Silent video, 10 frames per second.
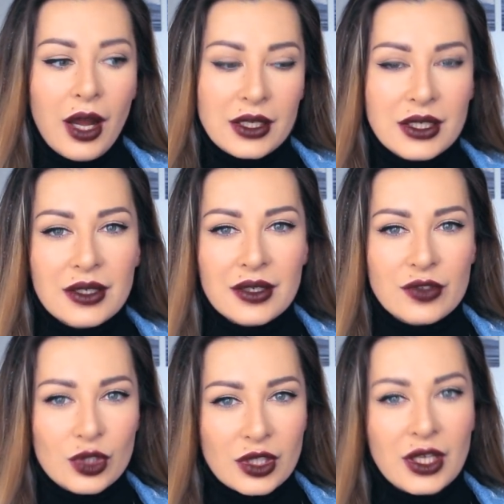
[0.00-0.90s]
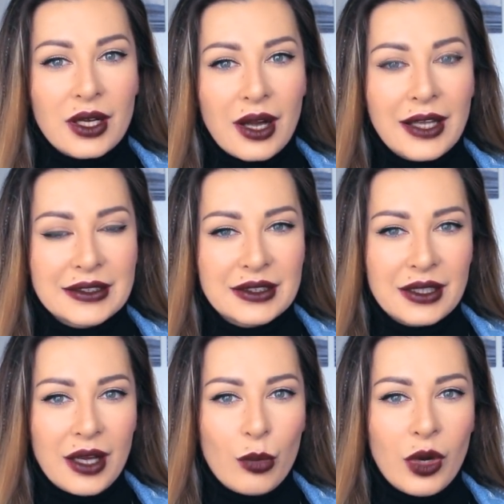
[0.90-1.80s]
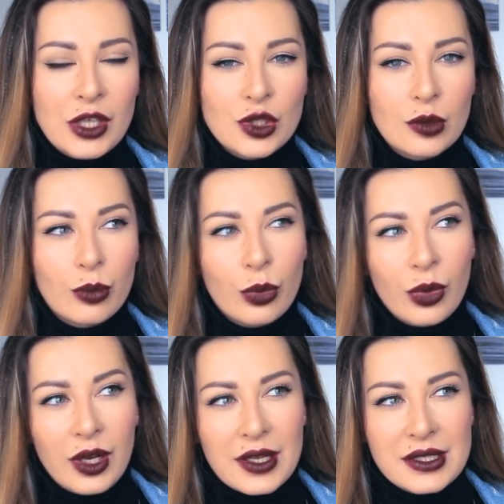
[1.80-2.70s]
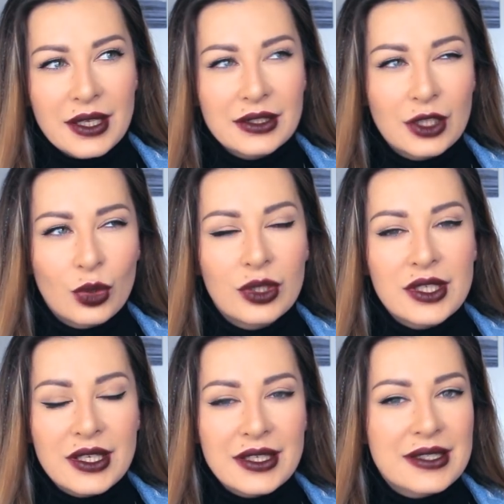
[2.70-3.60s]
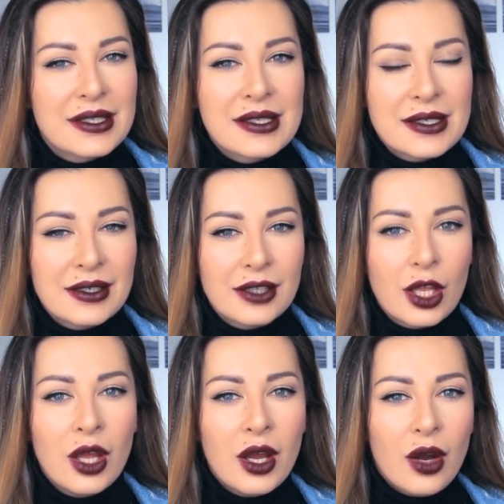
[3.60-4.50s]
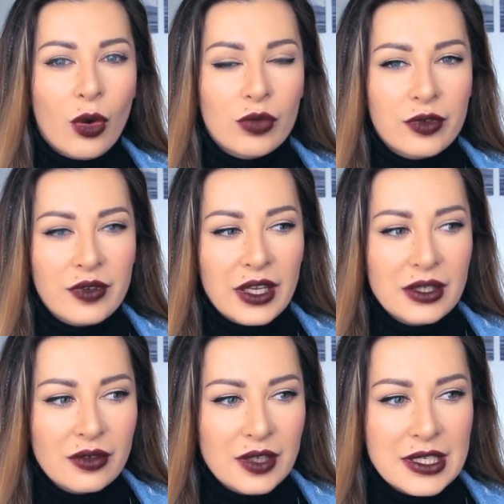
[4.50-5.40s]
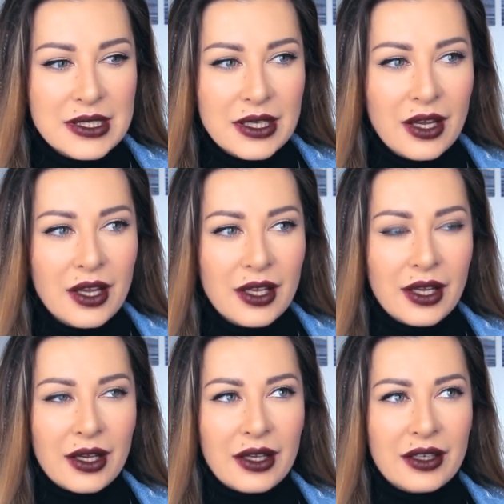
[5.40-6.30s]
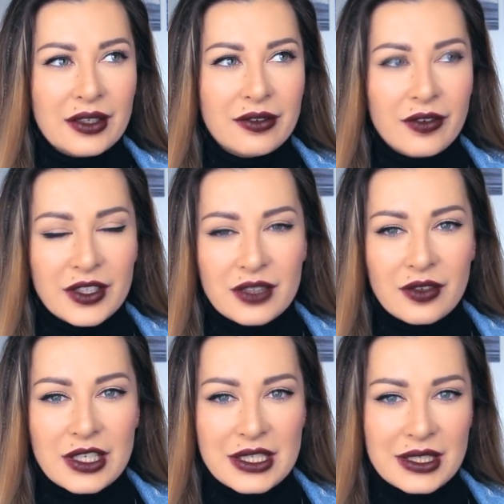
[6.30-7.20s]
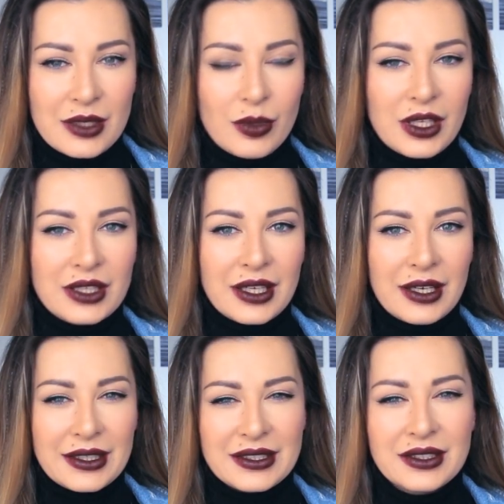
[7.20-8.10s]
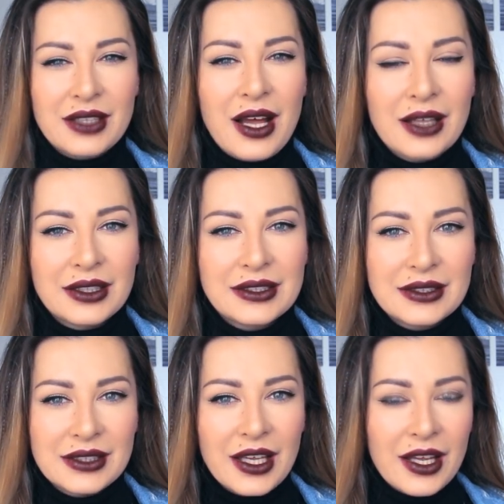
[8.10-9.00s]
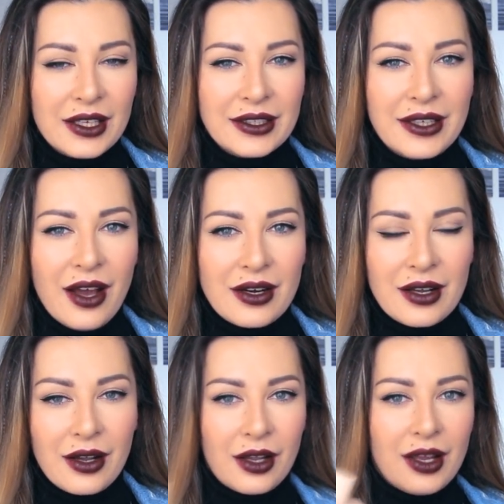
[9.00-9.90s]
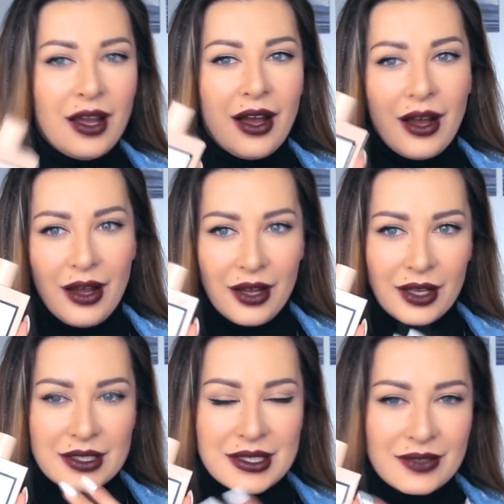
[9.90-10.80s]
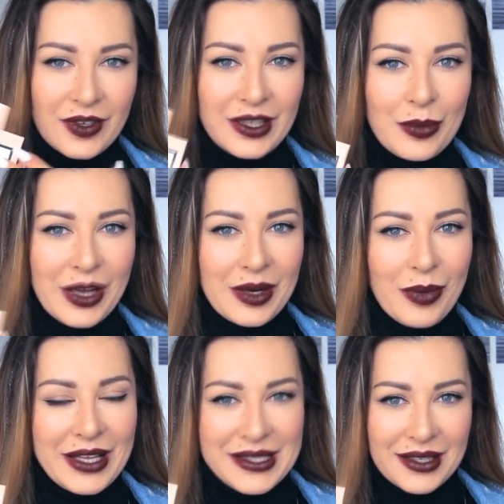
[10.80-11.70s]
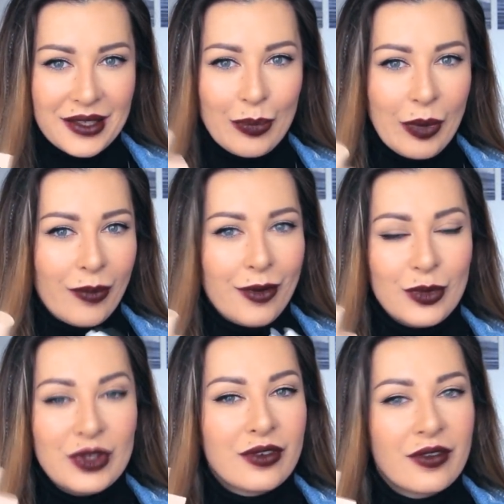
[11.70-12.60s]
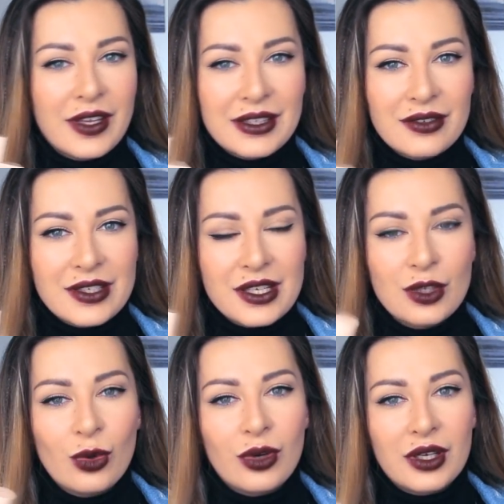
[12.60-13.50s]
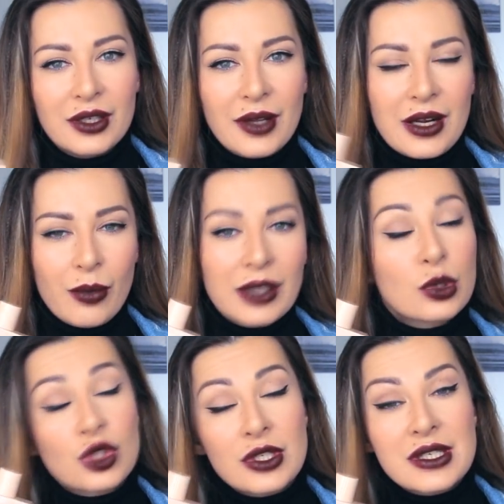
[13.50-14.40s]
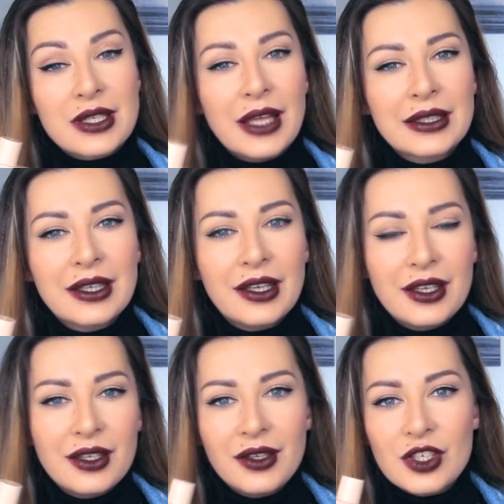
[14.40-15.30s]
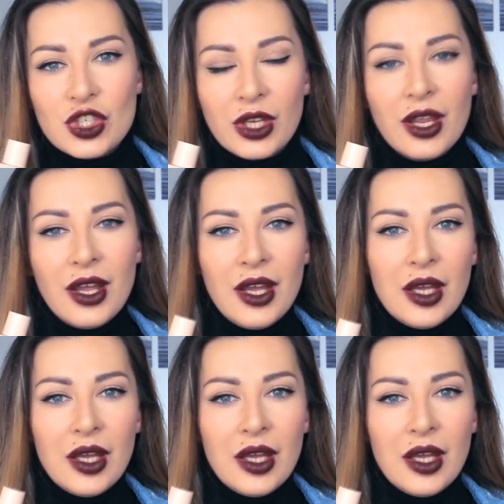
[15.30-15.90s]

Они все-таки разные. Амуаш он более, знаете, такой изысканный. Он выветривается, э, и выветривается именно такая сладость яркая. А, в этом аромате она, по-моему, не выветривается, но э, аромат очень сладкий и нежный.